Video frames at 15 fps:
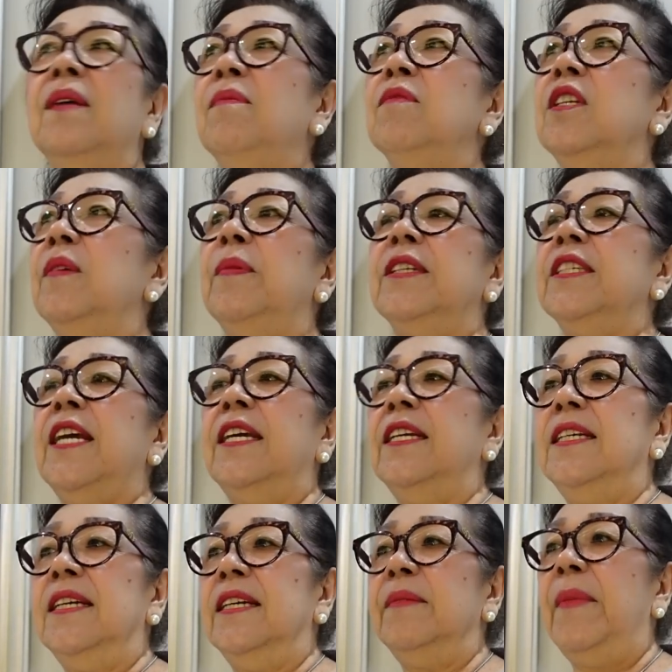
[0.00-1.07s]
kita mesti percaya
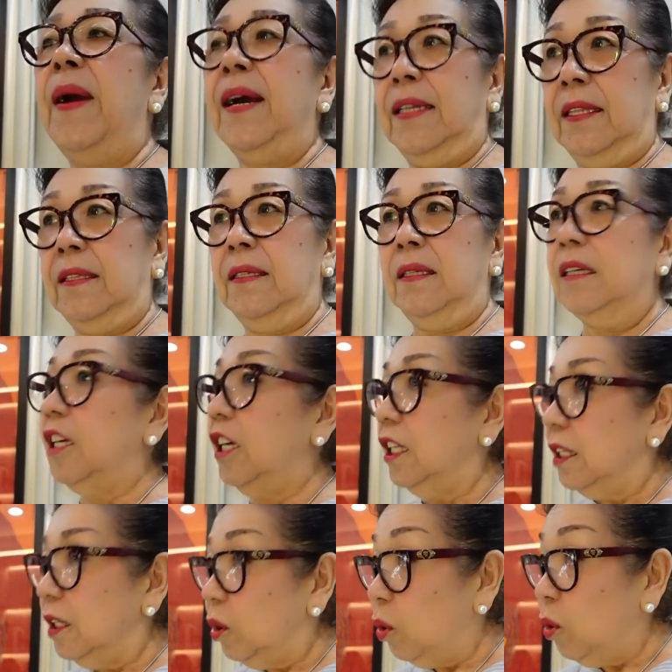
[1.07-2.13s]
diri banget
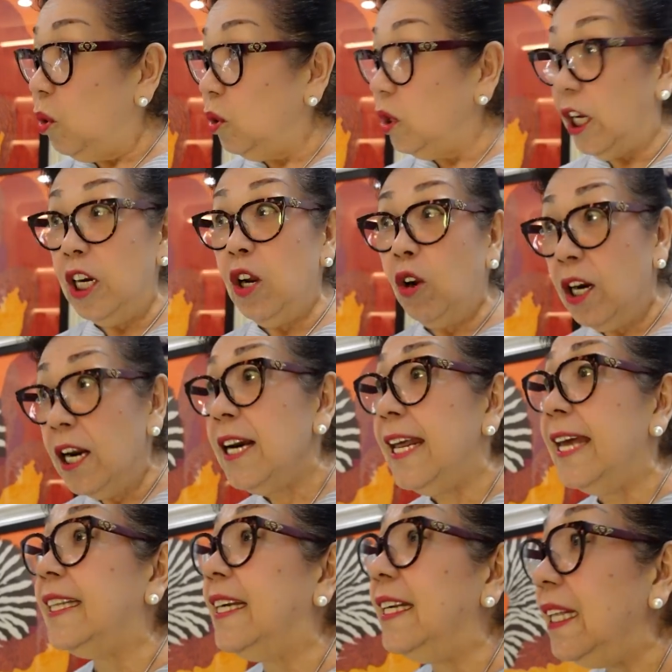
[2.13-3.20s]
gitu jadi
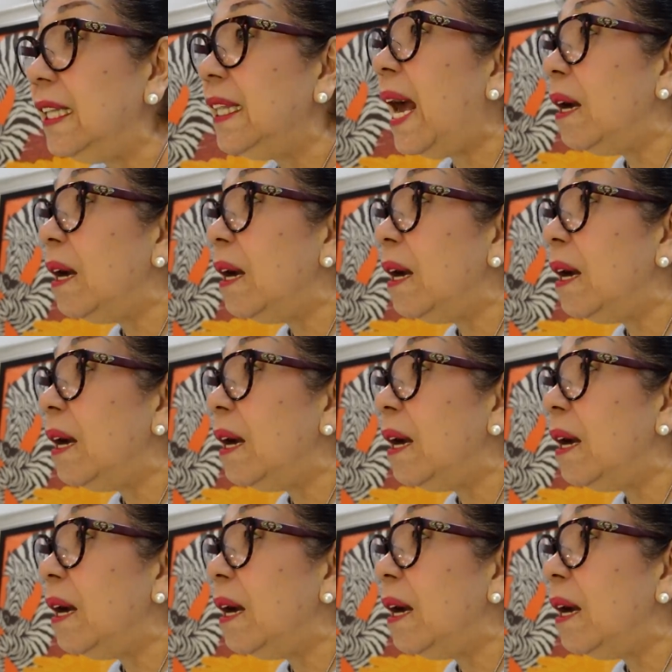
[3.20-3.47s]
orang lihat kita